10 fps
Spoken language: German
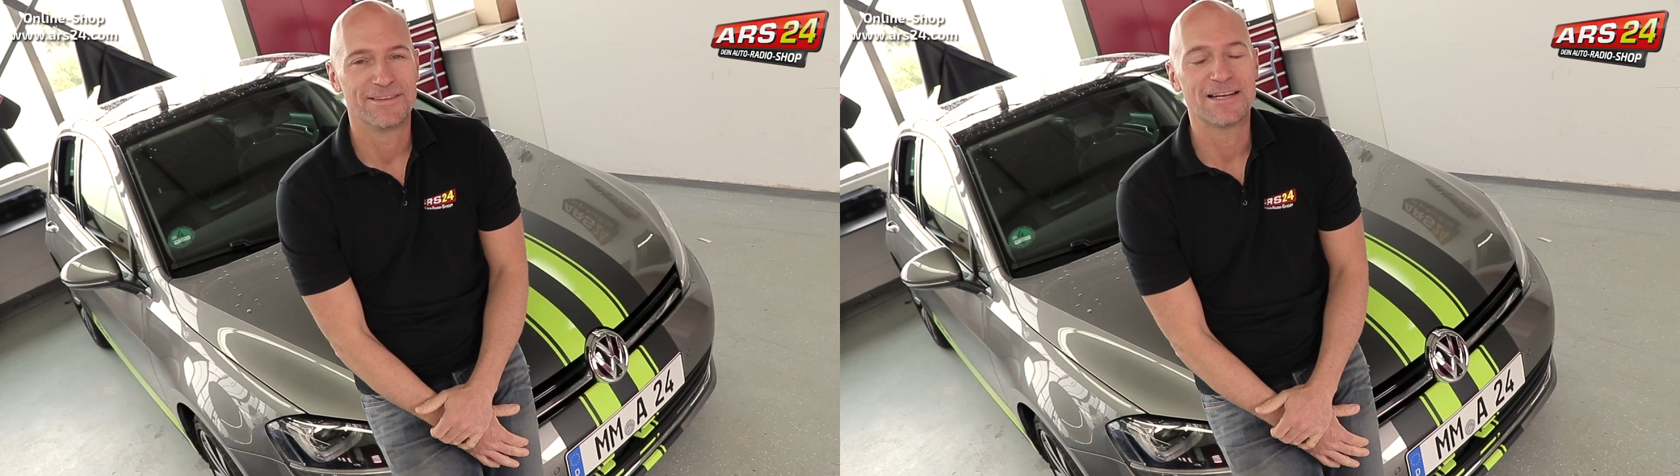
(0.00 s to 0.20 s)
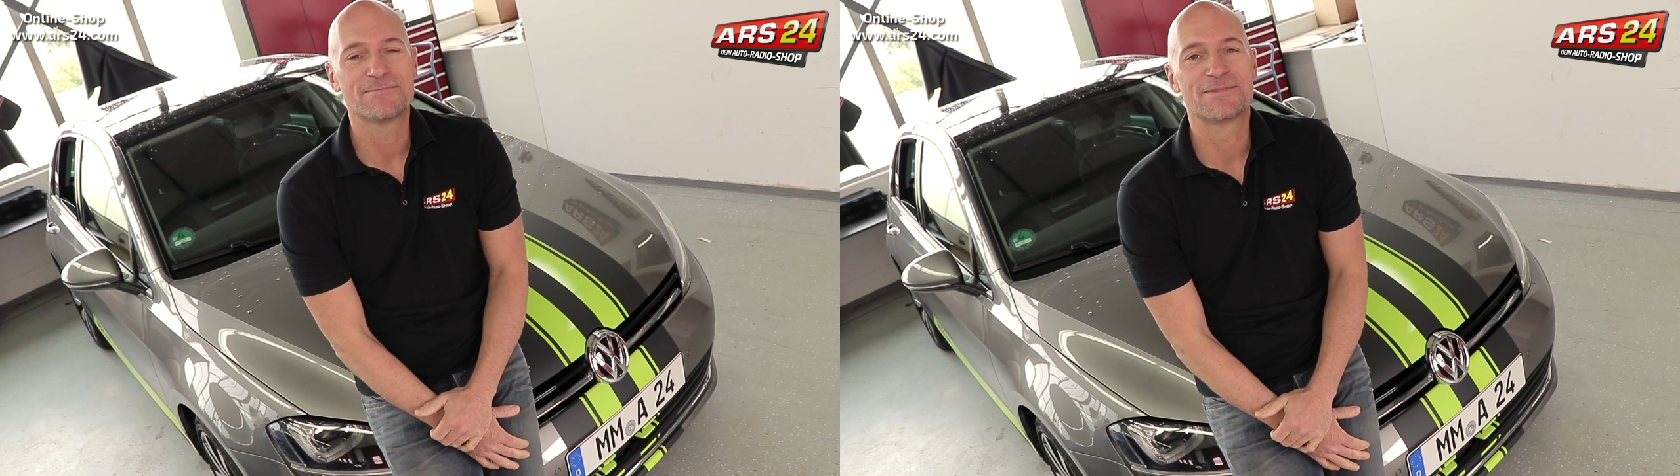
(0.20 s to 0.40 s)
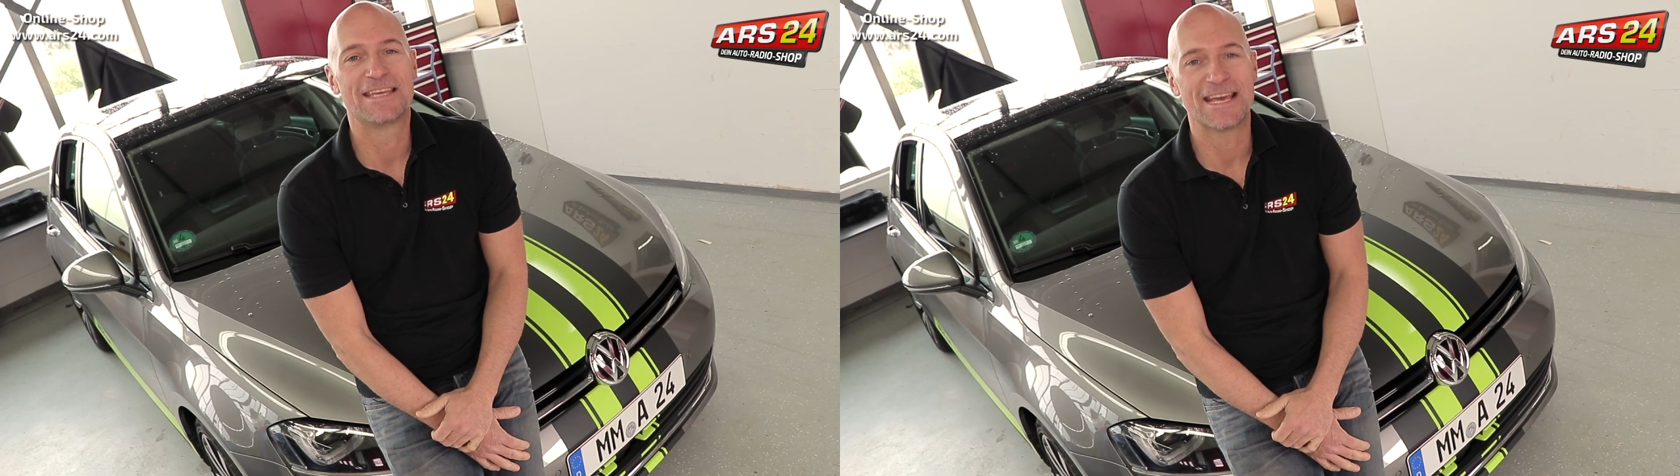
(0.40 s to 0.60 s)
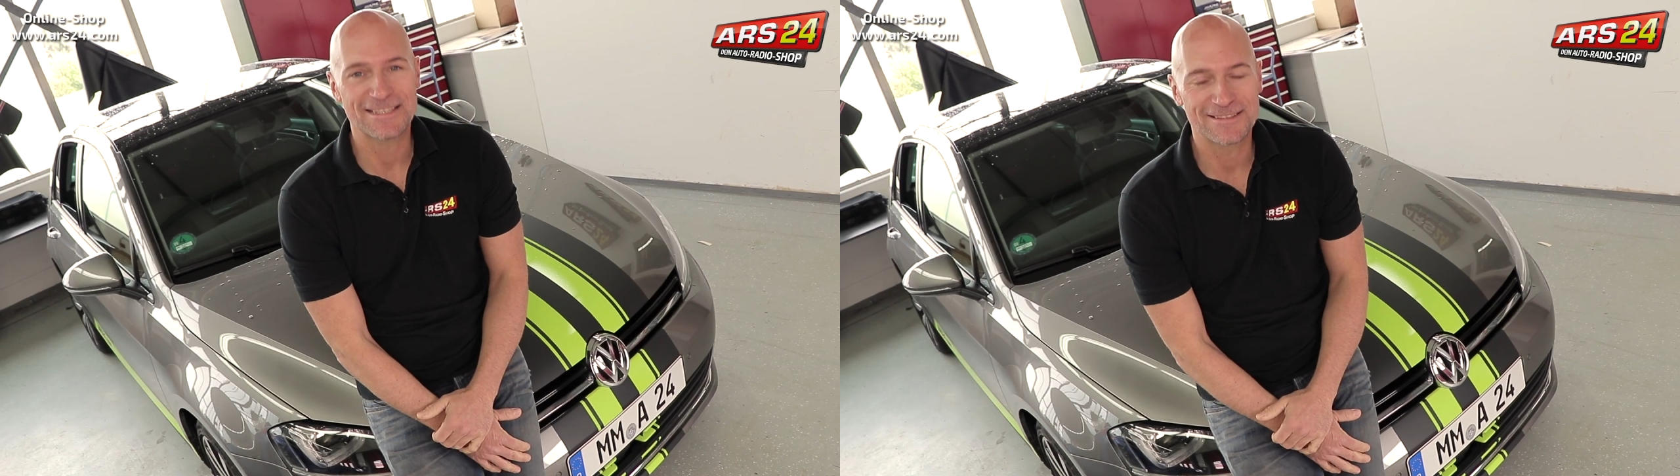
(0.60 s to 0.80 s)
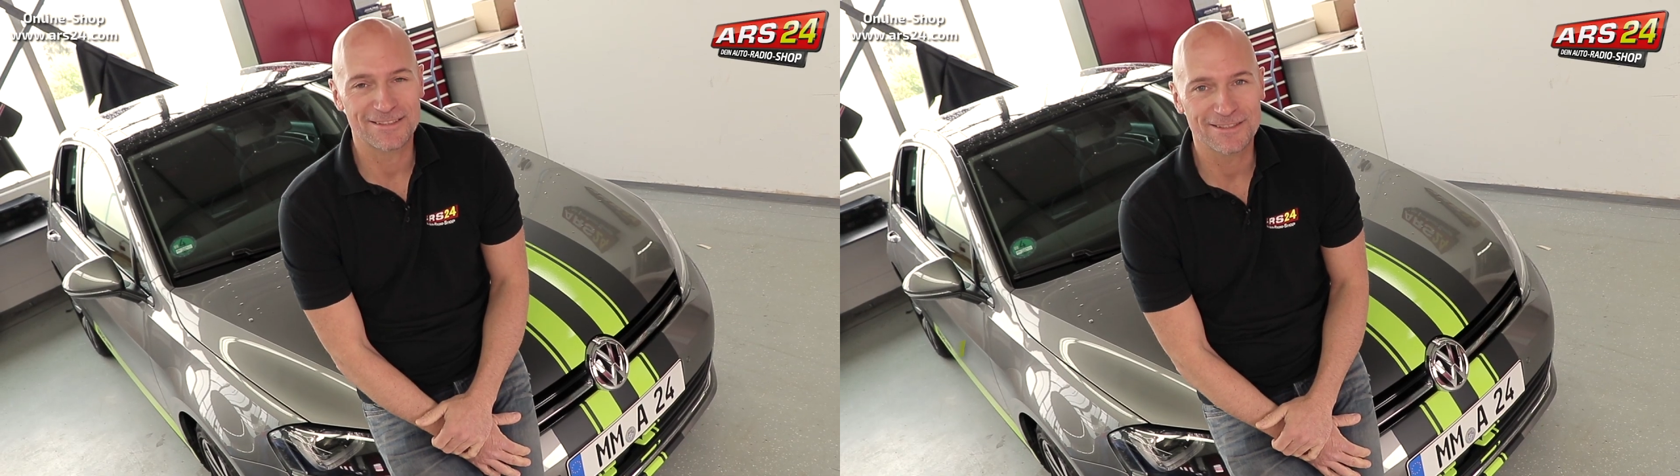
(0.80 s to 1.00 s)
Wir haben
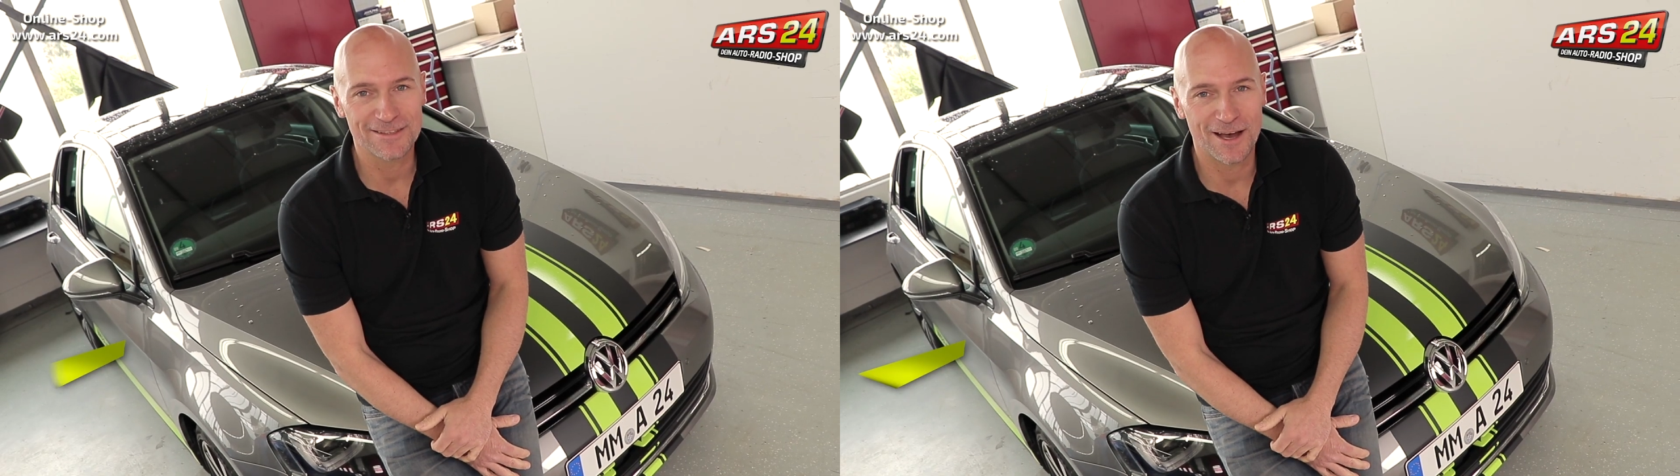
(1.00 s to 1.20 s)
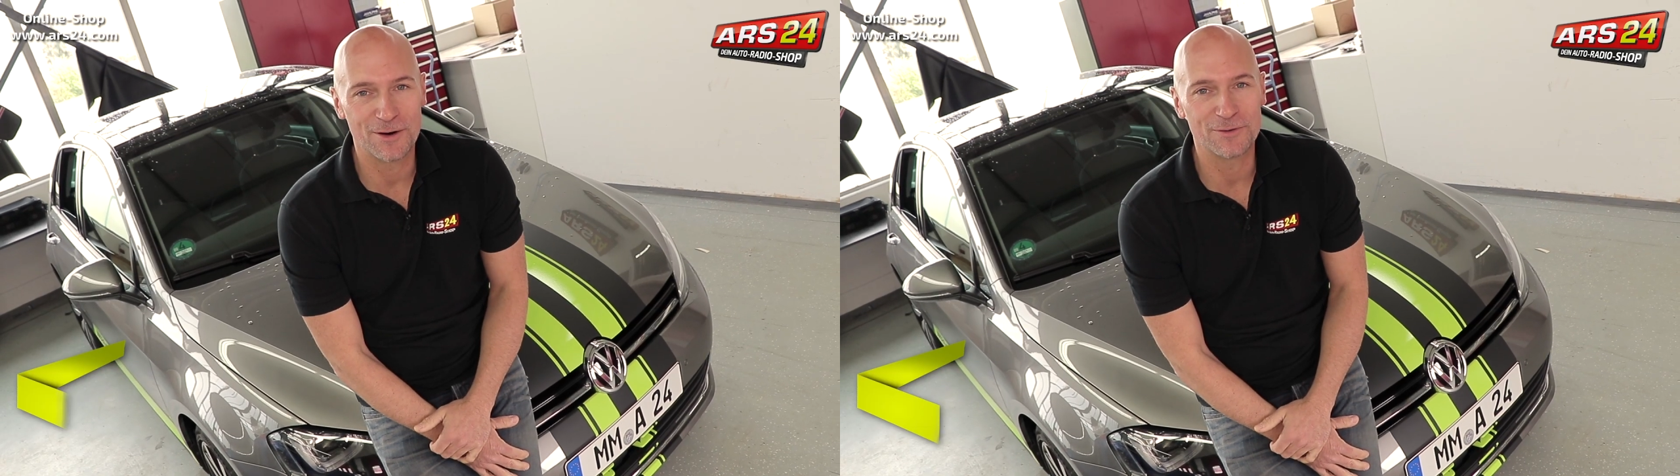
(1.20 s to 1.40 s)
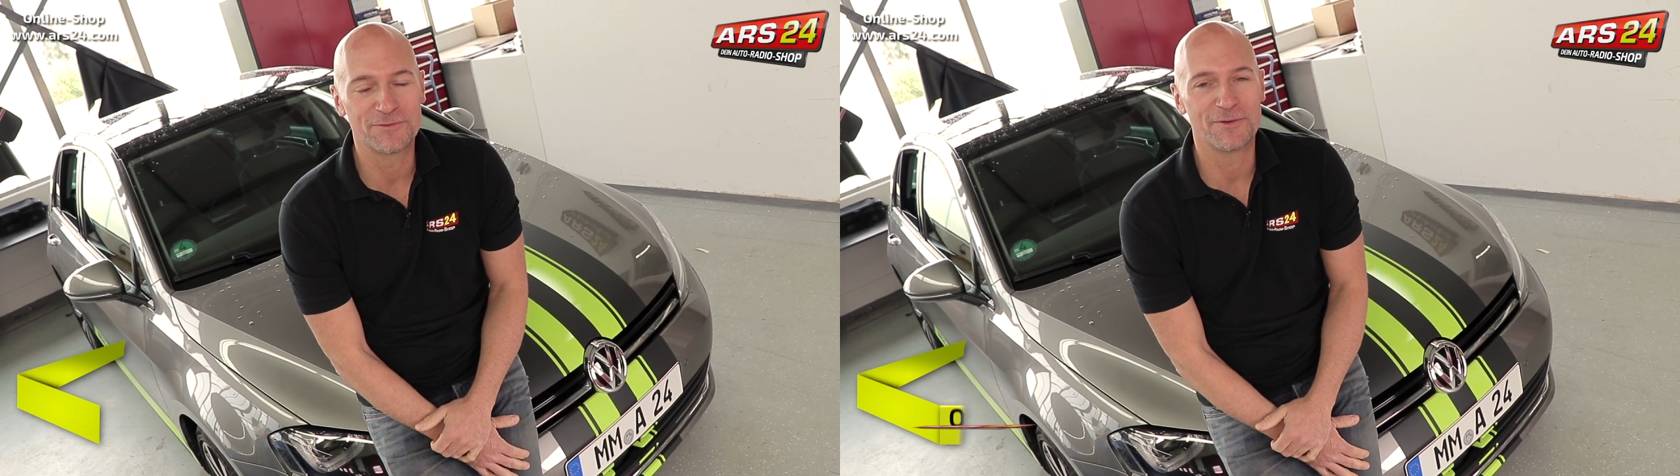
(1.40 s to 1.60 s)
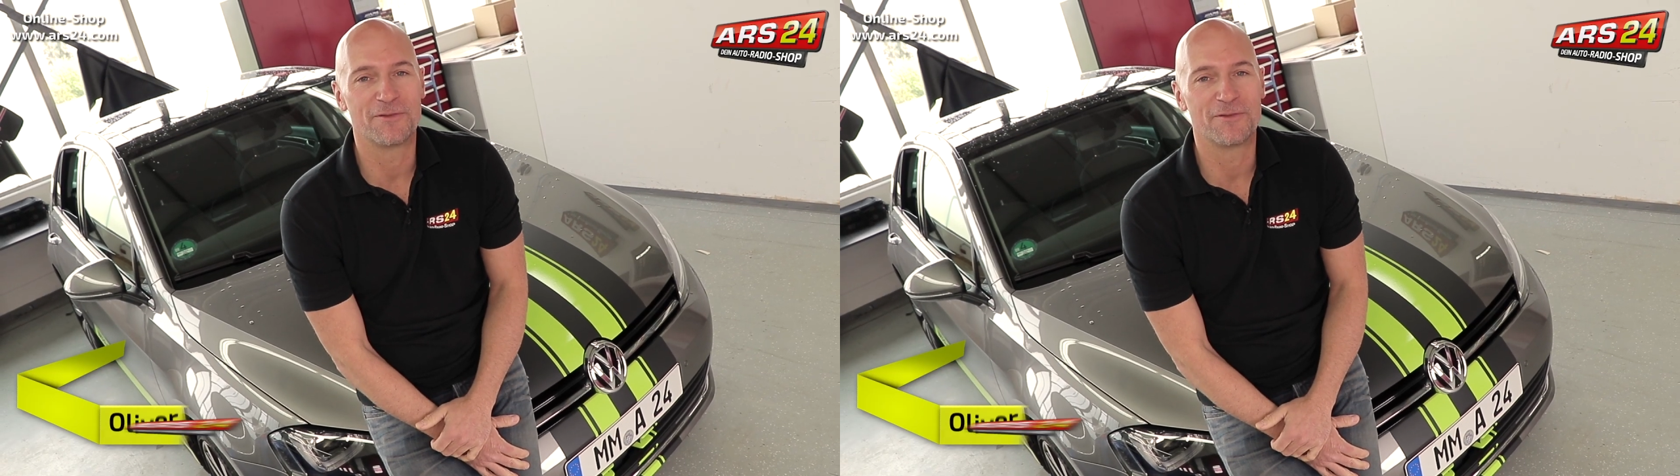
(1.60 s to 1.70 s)
gestern auf